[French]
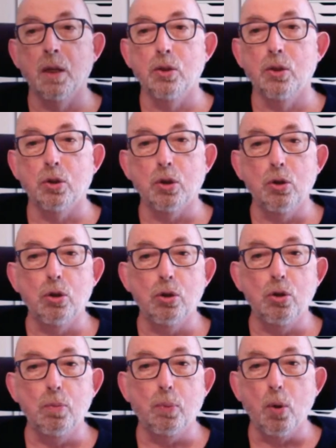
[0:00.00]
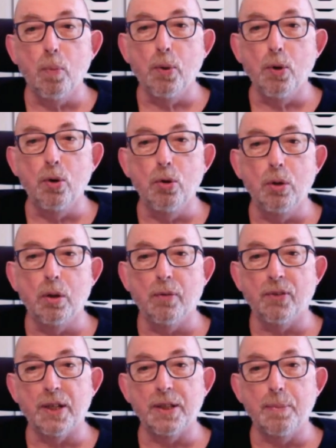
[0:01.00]
Donc le, propos en
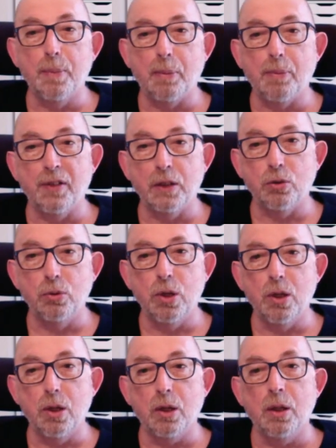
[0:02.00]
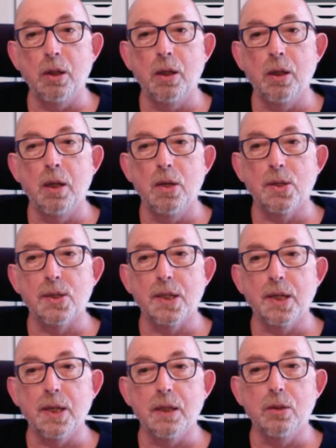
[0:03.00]
fait des parfums de couleur,
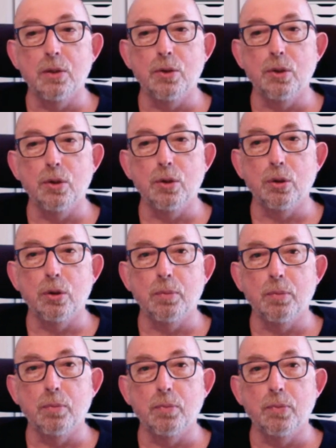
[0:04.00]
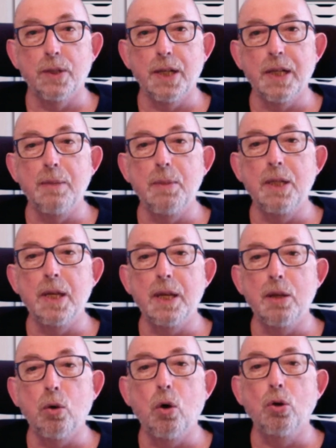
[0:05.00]
c'est de
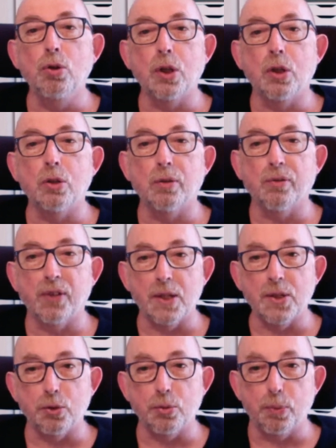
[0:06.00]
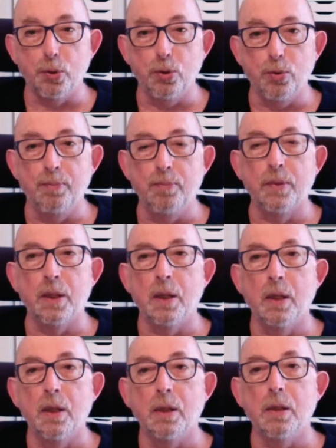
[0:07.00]
d'éliminer autant que faire se peut
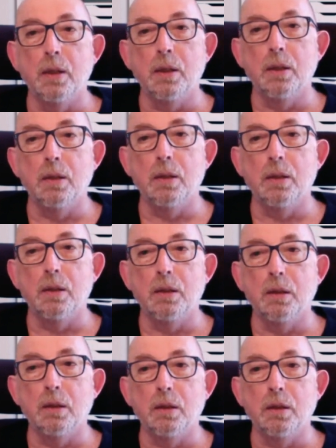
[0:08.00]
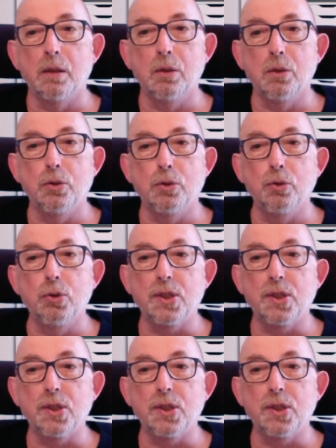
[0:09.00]
euh, tout